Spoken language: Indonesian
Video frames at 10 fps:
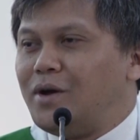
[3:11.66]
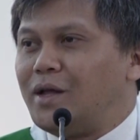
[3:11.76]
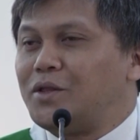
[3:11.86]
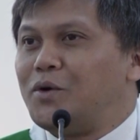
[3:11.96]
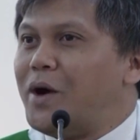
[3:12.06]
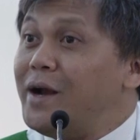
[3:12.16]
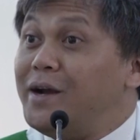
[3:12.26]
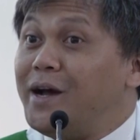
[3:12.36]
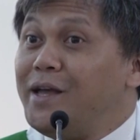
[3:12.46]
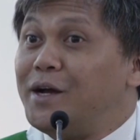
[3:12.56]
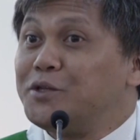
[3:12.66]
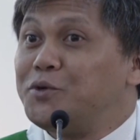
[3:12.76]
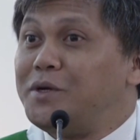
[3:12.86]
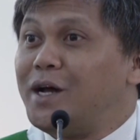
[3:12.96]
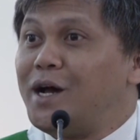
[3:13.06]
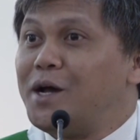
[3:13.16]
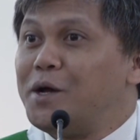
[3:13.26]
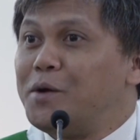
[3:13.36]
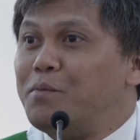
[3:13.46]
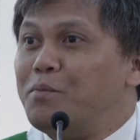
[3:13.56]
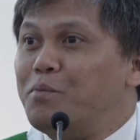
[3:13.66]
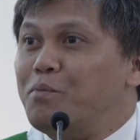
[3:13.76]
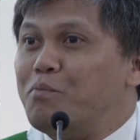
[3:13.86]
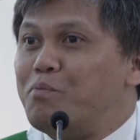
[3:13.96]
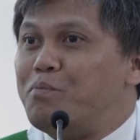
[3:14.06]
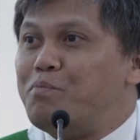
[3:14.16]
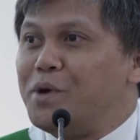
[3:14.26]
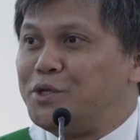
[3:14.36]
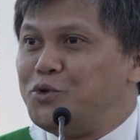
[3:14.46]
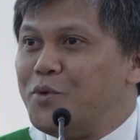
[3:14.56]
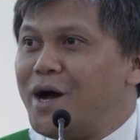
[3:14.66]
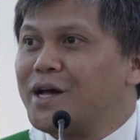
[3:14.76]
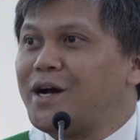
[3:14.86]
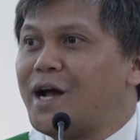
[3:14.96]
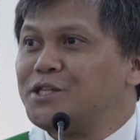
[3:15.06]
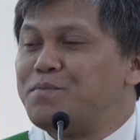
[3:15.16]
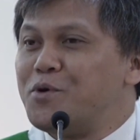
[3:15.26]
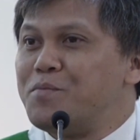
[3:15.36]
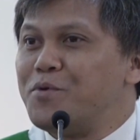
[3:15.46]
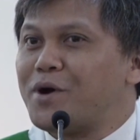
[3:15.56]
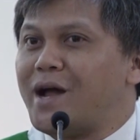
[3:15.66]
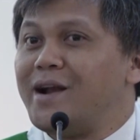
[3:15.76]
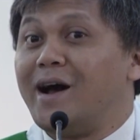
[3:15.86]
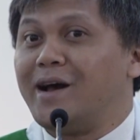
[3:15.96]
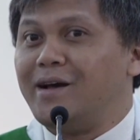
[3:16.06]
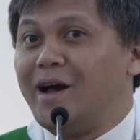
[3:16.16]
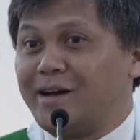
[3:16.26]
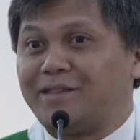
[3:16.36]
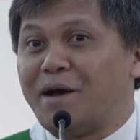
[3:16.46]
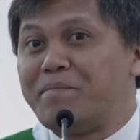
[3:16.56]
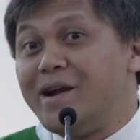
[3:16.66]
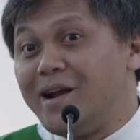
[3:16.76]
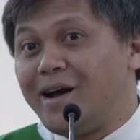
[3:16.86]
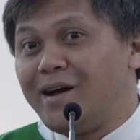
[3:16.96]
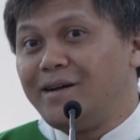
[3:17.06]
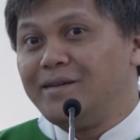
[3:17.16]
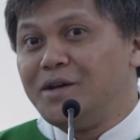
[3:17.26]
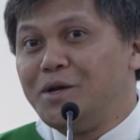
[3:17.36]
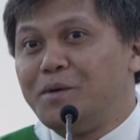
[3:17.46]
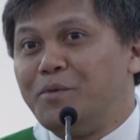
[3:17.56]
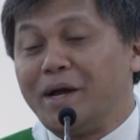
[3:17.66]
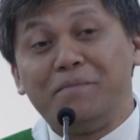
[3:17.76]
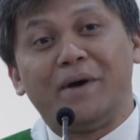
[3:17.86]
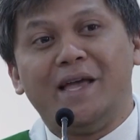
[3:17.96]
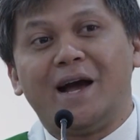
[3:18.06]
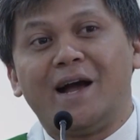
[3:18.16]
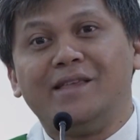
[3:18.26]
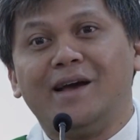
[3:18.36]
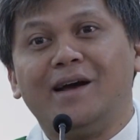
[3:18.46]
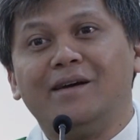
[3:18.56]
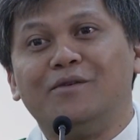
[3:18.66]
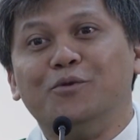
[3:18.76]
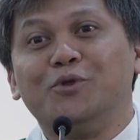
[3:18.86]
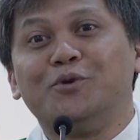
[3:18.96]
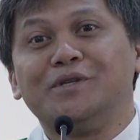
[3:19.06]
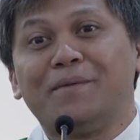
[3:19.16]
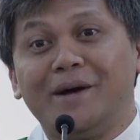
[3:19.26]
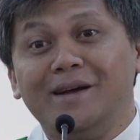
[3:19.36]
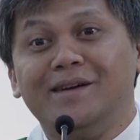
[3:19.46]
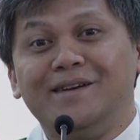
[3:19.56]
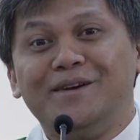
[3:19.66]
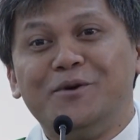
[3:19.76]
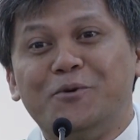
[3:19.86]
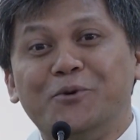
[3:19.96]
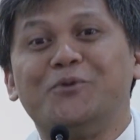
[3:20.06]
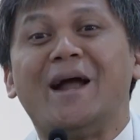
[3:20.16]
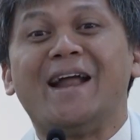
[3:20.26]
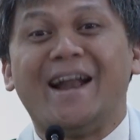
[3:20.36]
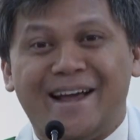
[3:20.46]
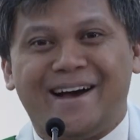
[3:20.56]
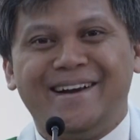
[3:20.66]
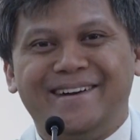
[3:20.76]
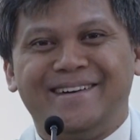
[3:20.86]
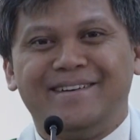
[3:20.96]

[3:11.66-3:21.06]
Atau Anda yang sudah berjuang keras mengumpulkan harta benda, mungkin bayangannya untuk siapa? Untuk anak-anak kan?